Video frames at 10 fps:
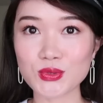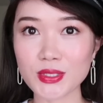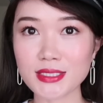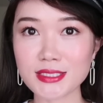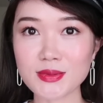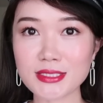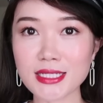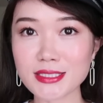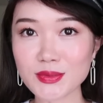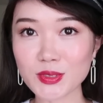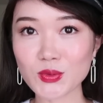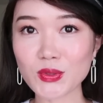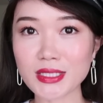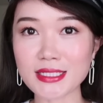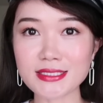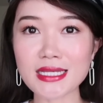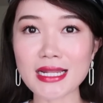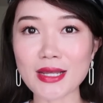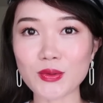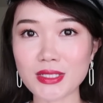所以基本上这么多年下
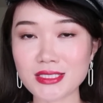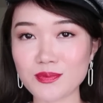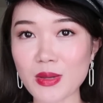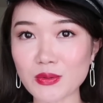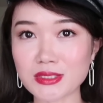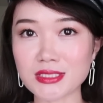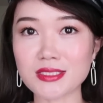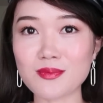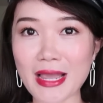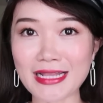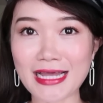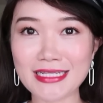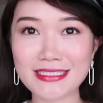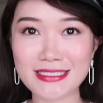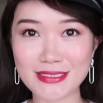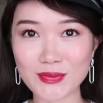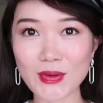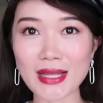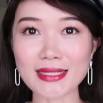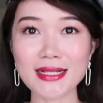来，我一直保持着买它的习
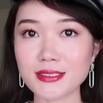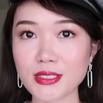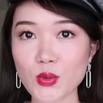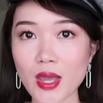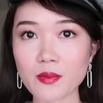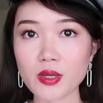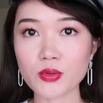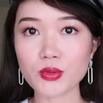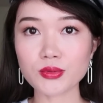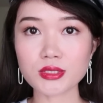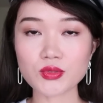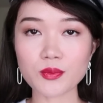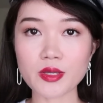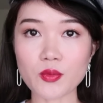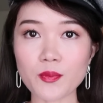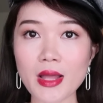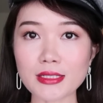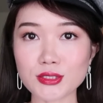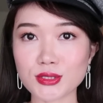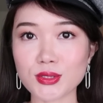惯。以前我还没有用这种美容棒
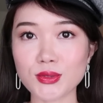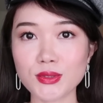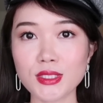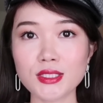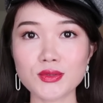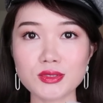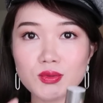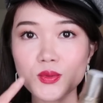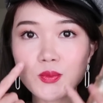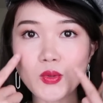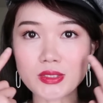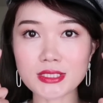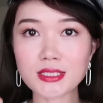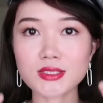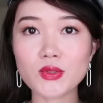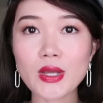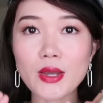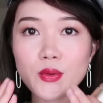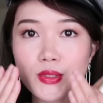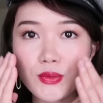的时候，就是我抹上之后
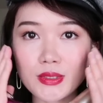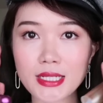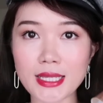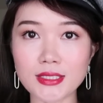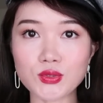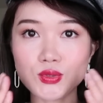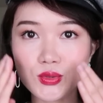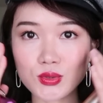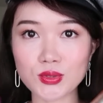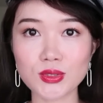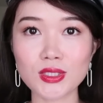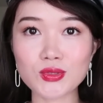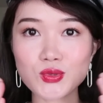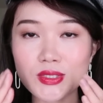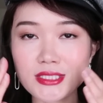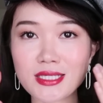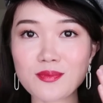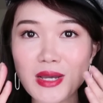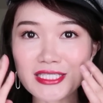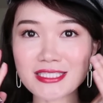还会用脸去做一些
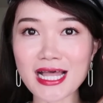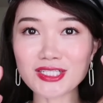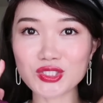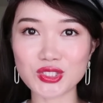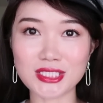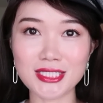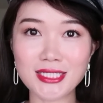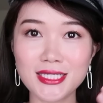m a s s a g e